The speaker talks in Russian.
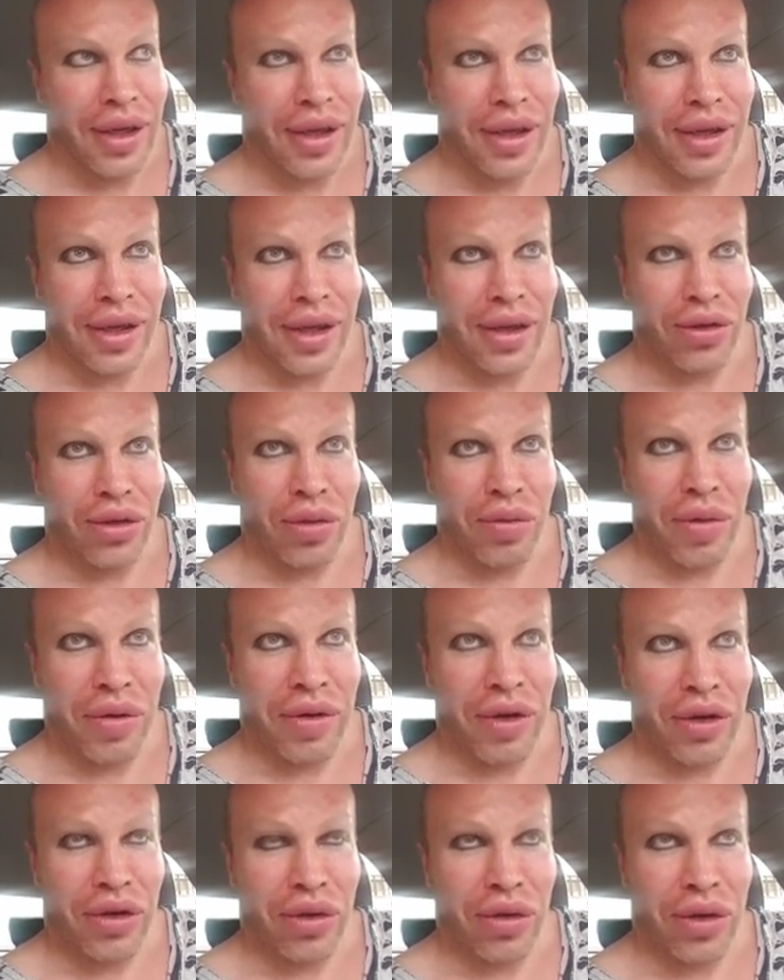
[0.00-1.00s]
Тогда нужно
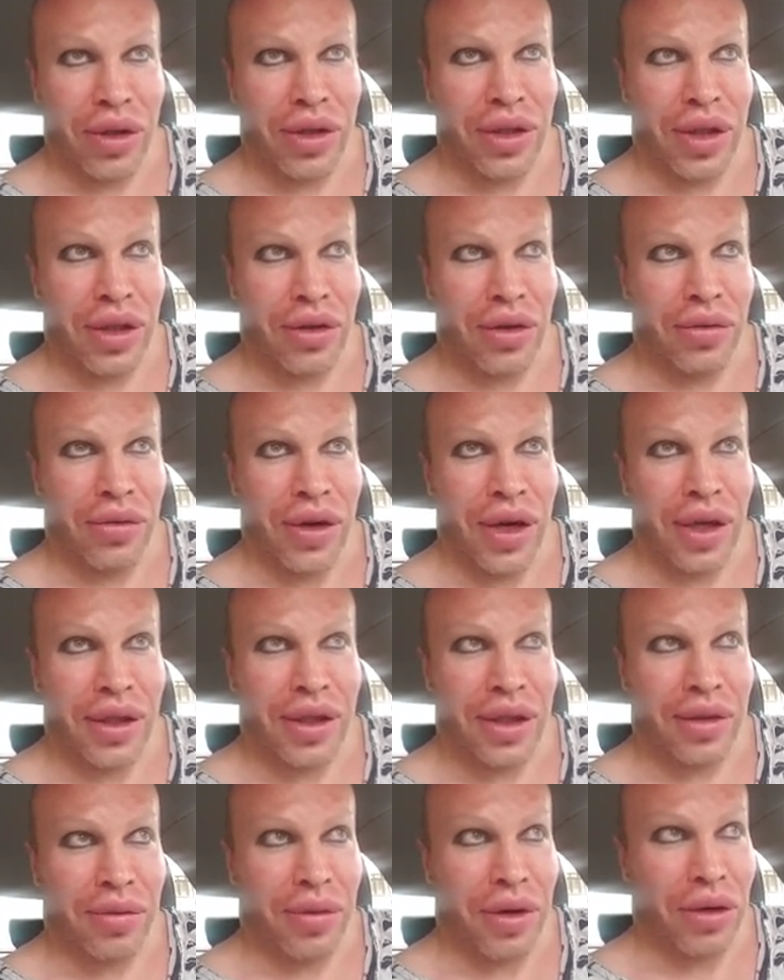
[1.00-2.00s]
поверить, что у нас нет
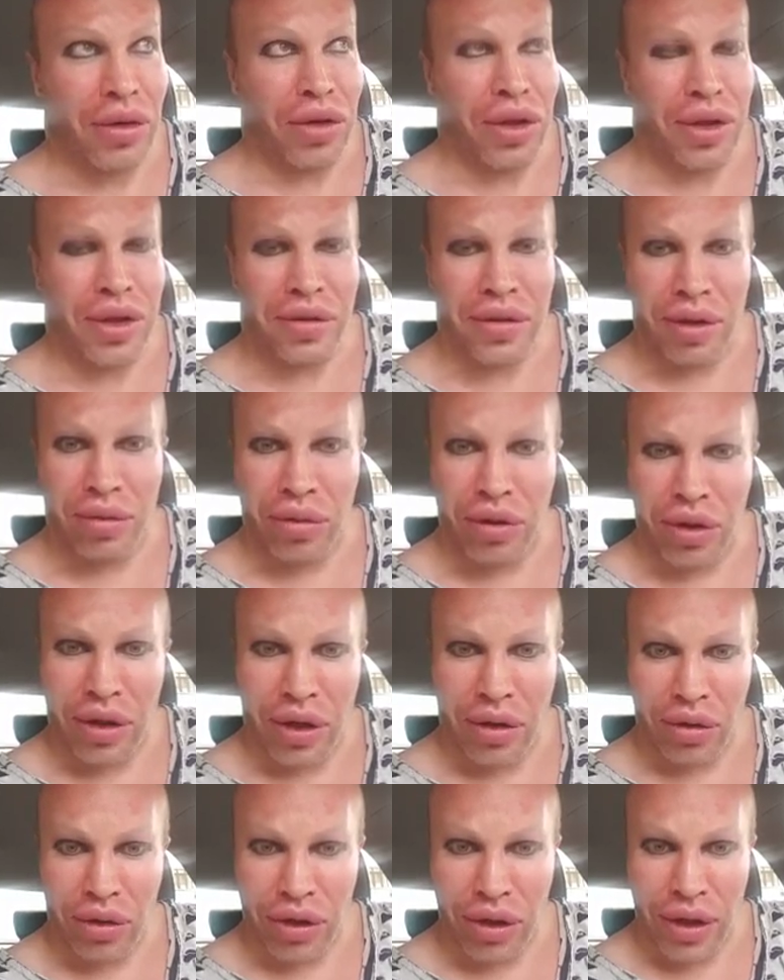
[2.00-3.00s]
инфляции и погода завтра будет
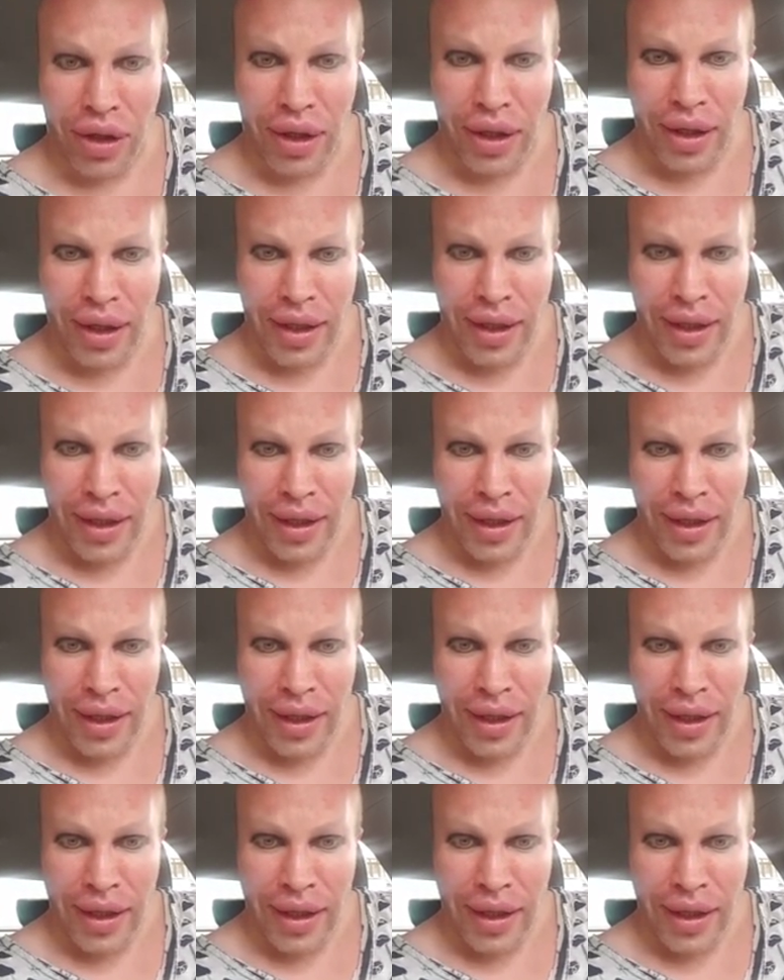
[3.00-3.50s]
хорошая.